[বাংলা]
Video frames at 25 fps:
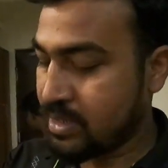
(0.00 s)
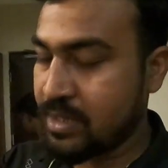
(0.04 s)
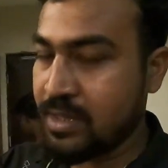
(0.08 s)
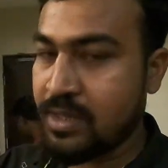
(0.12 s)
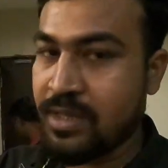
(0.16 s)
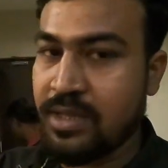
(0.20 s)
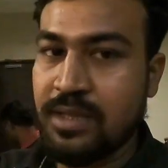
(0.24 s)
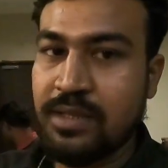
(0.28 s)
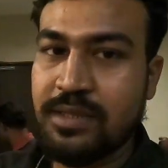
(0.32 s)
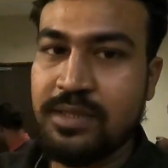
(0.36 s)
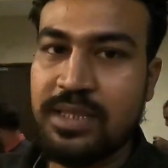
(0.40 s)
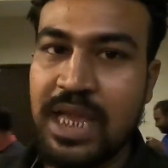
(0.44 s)

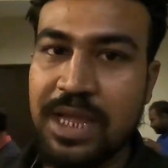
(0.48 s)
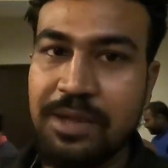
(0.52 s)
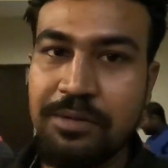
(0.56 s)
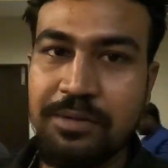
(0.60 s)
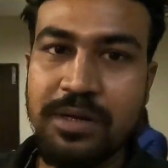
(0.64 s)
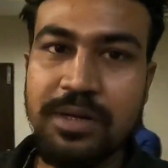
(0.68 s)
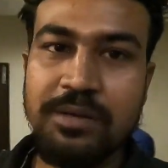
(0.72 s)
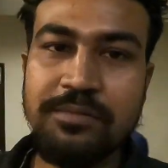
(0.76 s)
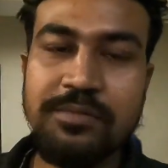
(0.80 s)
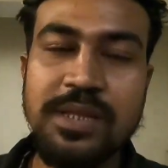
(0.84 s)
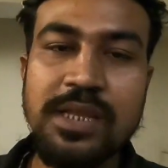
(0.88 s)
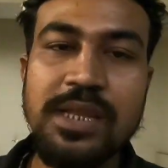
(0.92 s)
আচ্ছা আমি
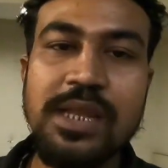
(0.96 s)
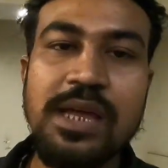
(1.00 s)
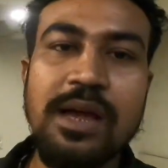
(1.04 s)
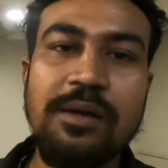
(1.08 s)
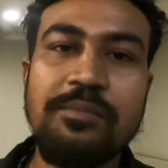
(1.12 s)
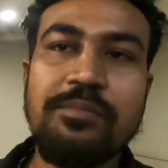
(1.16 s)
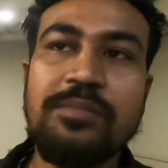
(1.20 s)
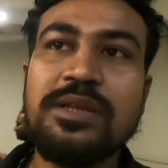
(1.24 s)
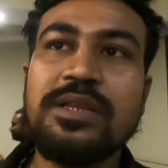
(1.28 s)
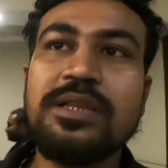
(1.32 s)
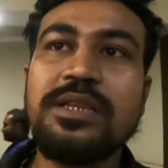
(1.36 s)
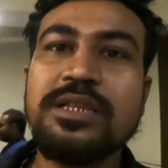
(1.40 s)
বললাম দাদা
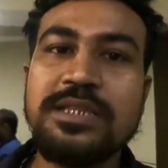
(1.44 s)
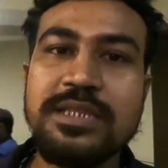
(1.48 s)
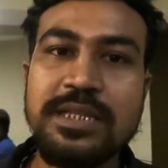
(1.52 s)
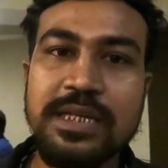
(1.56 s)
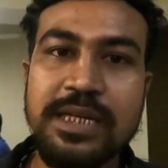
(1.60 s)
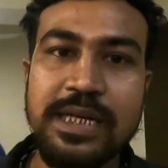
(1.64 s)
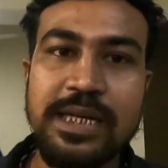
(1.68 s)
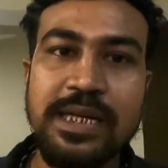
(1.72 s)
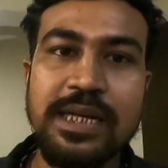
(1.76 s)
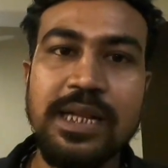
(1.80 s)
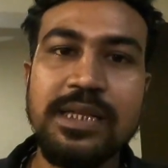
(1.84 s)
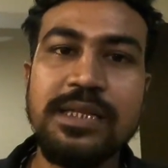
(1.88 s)
আপনাদের যে
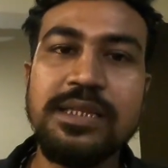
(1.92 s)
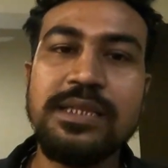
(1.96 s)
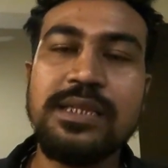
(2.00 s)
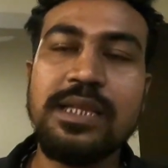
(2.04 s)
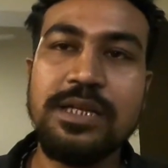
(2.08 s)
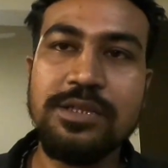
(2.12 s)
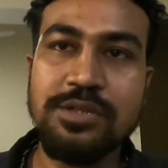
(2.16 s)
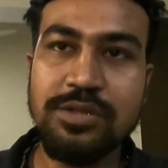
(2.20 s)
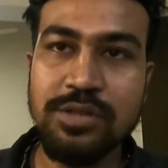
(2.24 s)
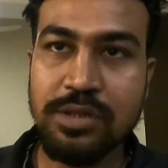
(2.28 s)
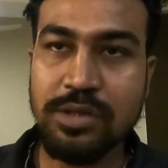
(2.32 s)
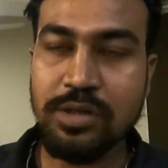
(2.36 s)
হেড আছে
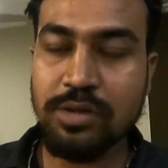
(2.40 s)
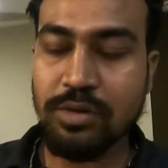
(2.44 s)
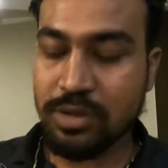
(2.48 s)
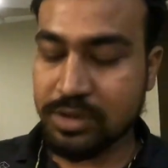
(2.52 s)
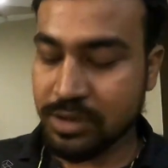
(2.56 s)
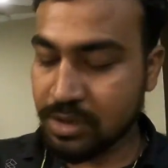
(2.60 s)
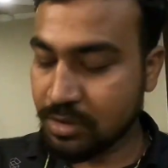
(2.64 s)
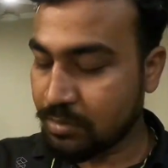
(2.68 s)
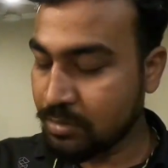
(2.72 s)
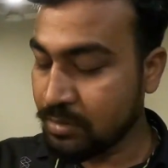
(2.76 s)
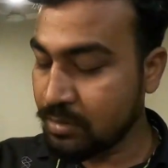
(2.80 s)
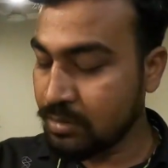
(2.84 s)
তার সঙ্গে
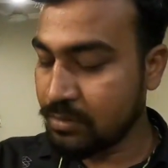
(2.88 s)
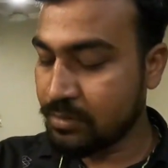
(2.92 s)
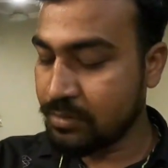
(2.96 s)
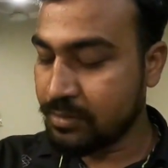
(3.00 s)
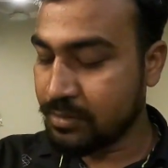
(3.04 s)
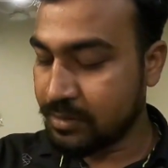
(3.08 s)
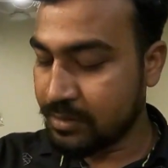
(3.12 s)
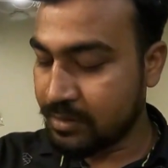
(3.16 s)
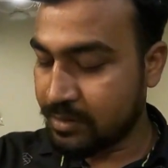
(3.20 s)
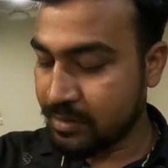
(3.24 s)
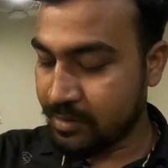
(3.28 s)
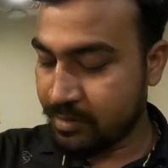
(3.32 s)
কথা বলুন
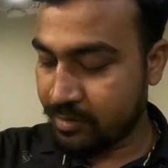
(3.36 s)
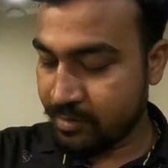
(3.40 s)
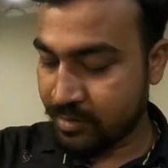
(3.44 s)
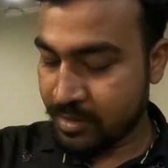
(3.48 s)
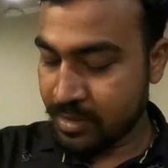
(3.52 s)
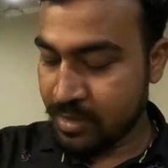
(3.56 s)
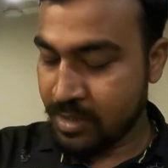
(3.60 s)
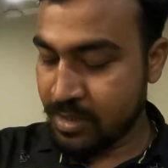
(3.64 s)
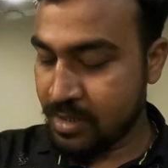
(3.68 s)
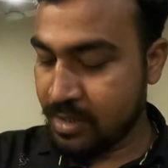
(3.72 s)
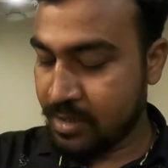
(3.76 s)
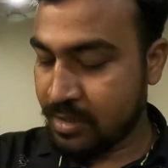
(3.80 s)

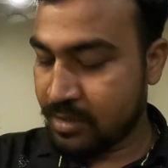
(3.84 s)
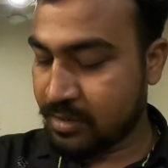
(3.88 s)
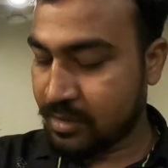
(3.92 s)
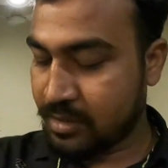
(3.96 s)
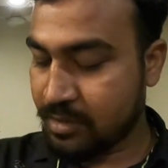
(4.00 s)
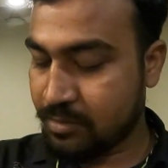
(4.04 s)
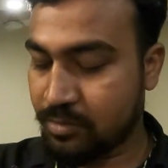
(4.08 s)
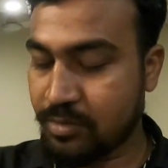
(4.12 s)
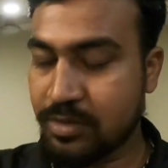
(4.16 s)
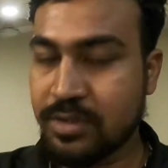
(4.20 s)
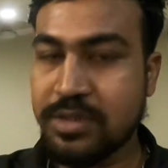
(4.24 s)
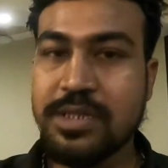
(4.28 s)

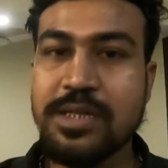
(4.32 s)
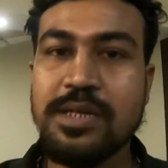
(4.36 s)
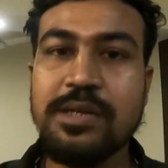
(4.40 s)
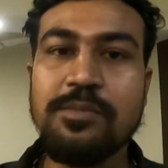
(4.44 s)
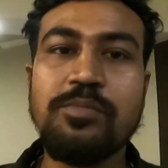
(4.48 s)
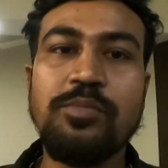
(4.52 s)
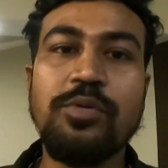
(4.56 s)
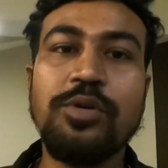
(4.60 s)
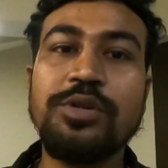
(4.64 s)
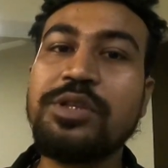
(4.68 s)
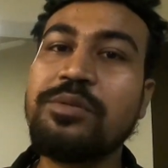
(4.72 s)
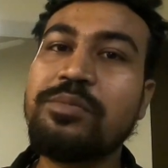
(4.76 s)
তা বলছে
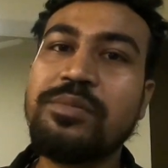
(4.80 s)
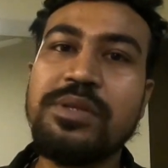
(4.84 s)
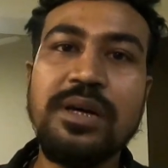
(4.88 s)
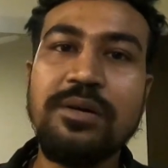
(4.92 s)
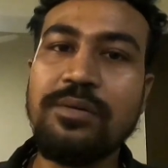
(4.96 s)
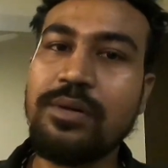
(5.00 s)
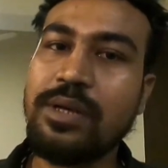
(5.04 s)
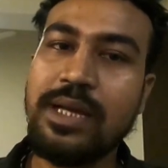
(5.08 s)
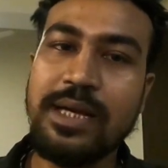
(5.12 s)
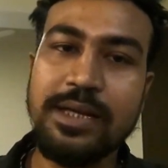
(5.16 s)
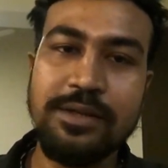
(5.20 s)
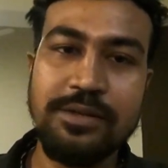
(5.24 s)
প্রদীপ দা
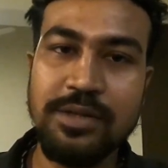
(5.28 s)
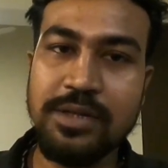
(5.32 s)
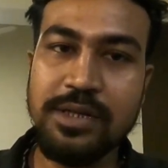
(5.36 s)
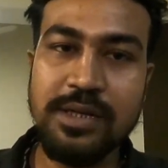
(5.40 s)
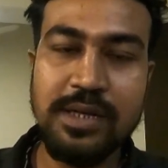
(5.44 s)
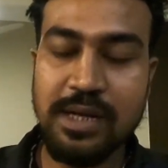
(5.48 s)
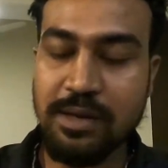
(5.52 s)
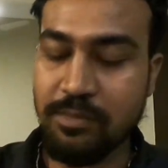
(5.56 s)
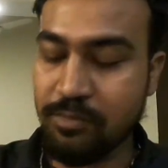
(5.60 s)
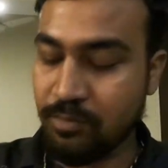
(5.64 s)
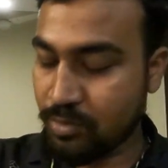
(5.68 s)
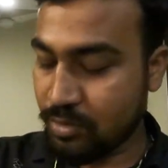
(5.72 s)
বলে একজনের
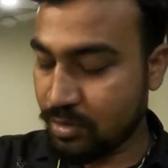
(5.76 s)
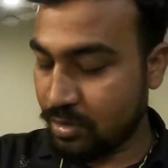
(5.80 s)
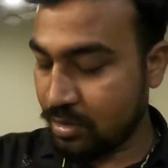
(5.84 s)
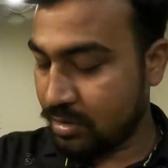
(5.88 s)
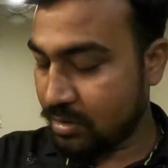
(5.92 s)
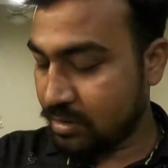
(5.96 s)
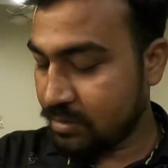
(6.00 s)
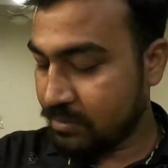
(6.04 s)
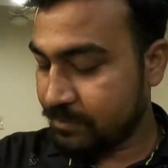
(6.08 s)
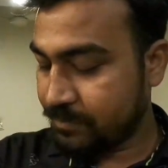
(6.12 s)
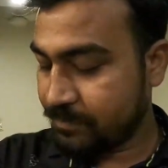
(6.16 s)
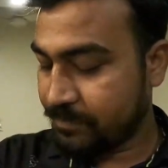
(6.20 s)
নাম
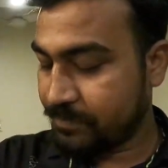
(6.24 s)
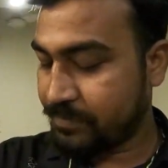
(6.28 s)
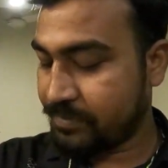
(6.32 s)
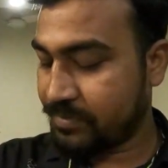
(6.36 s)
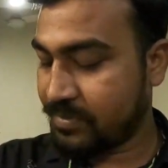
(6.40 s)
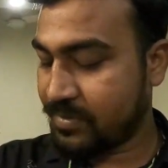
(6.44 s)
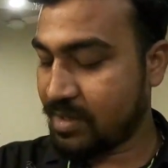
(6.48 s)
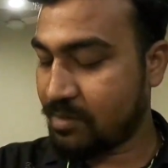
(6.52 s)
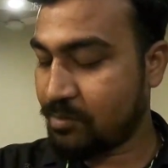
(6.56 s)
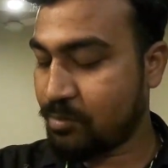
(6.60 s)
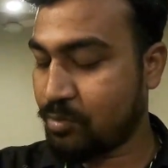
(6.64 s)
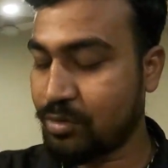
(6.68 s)
বললো
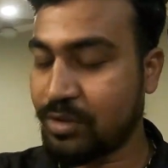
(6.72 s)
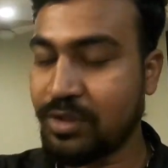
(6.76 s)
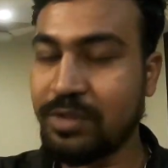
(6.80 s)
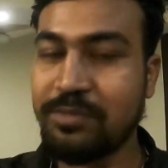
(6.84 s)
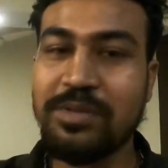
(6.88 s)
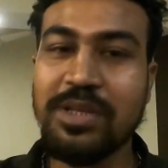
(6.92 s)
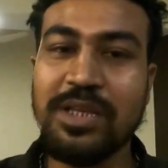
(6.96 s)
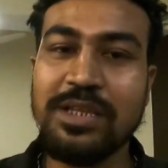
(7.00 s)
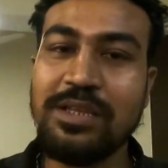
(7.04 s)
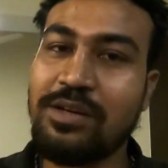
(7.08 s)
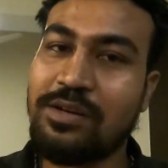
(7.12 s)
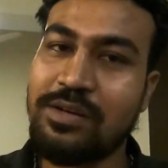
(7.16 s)
তা প্রদীপ
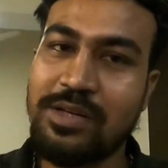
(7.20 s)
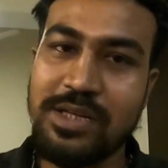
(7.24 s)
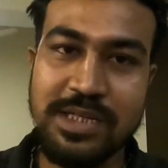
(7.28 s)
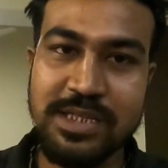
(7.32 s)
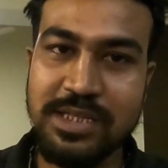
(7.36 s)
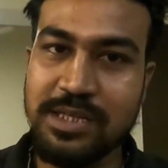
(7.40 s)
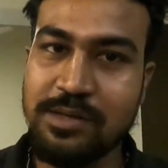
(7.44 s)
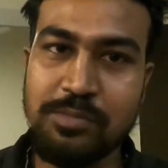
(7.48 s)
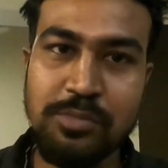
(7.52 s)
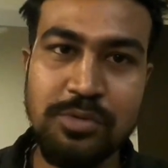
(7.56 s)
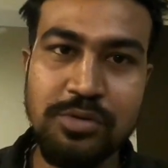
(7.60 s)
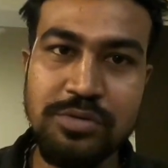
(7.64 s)
দা তখন
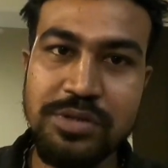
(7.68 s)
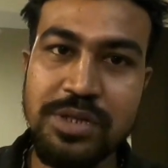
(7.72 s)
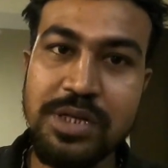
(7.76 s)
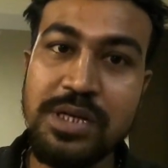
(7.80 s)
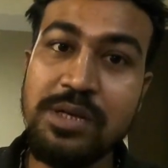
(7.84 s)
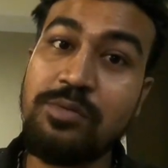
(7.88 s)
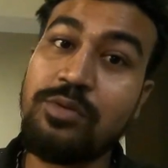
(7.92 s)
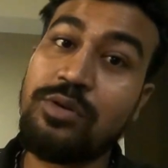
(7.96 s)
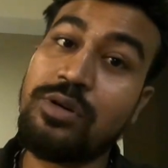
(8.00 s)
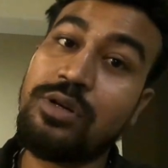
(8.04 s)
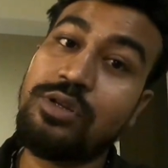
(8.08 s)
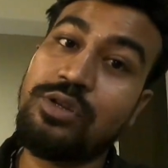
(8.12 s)
এসে
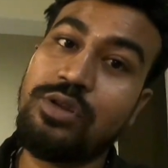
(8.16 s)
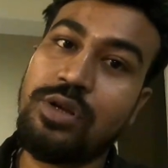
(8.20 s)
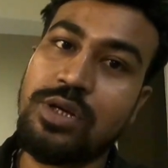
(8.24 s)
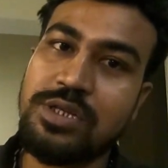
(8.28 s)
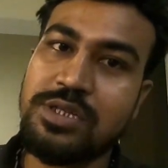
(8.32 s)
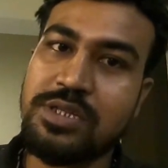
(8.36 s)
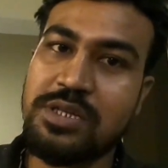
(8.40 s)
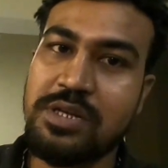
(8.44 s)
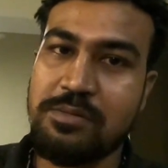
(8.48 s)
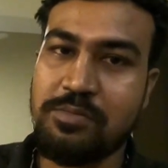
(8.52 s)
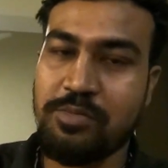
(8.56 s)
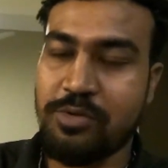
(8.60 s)
পৌঁছানি বললো
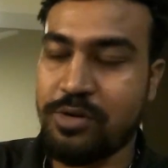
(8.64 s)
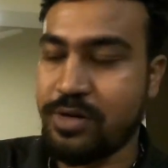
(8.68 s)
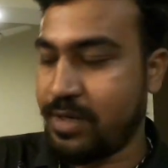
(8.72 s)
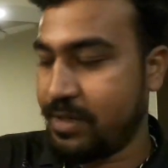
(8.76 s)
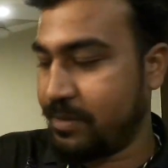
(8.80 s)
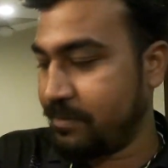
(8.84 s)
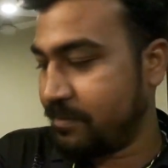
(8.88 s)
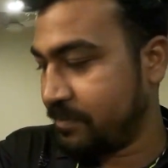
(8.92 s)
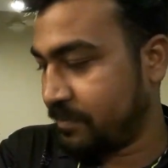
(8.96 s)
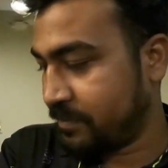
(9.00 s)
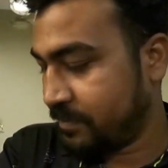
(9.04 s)
দশটার পরে